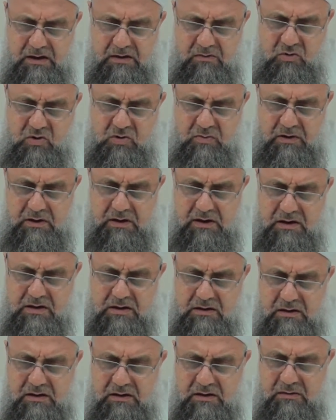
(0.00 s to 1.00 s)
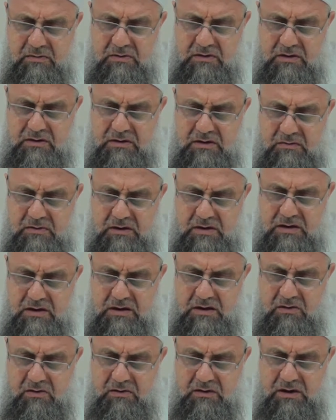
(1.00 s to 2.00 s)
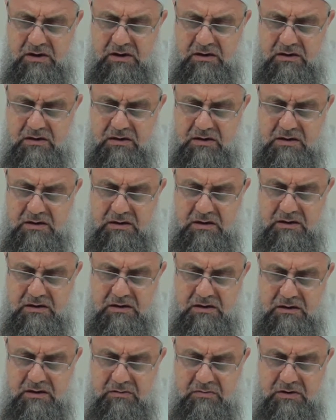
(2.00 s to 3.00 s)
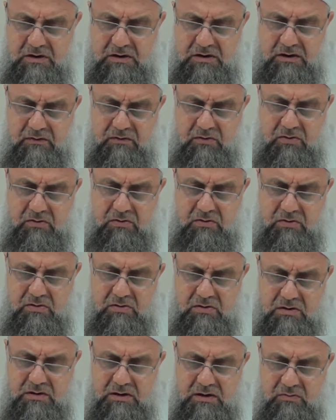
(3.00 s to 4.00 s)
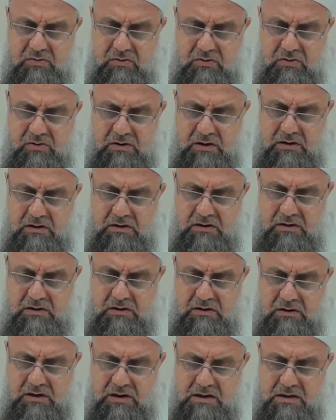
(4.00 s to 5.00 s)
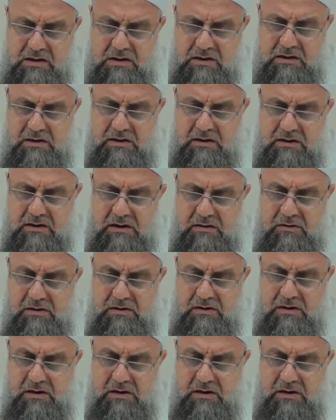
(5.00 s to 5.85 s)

Müslümanlar arasında Nebi sallallahu aleyhi İsra olayının saatinde bir ihtilaf yoktur. Zira bu Kur'an'ın nassı ile sabit.